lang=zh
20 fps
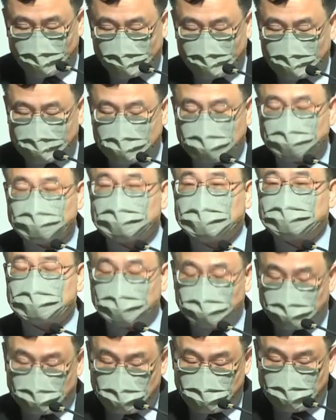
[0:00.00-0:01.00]
耶稣在这
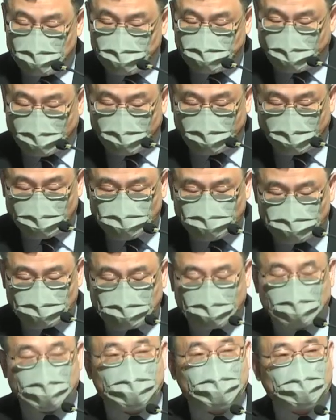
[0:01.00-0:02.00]
里明明白白的说，
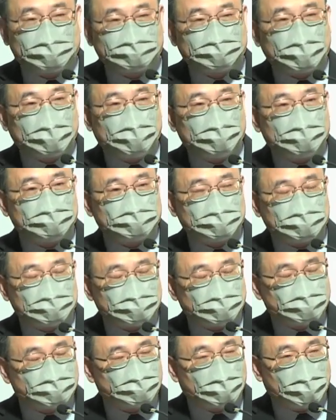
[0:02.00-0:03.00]
他的来、再来是
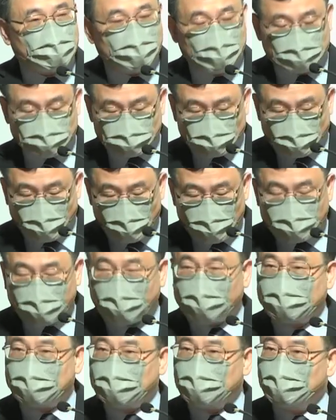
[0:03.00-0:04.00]
什么？是公
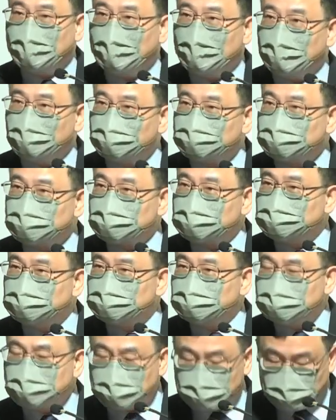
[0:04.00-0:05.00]
开的，不是
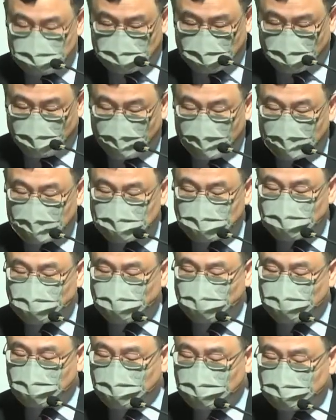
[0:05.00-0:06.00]
秘密的，是
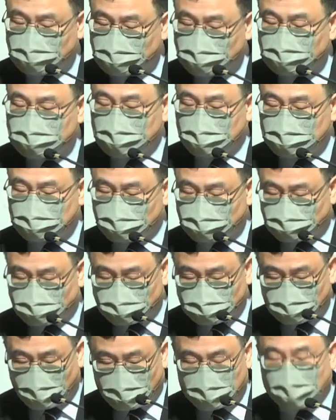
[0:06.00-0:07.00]
全世界人都
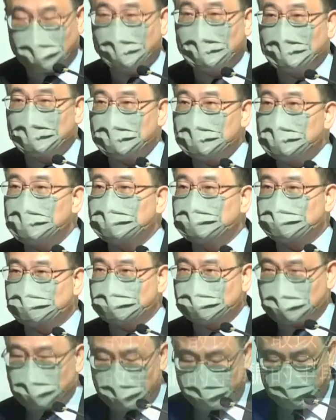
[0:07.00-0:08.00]
知道的，各
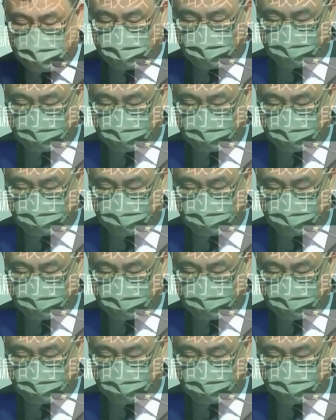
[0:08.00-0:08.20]
族各民都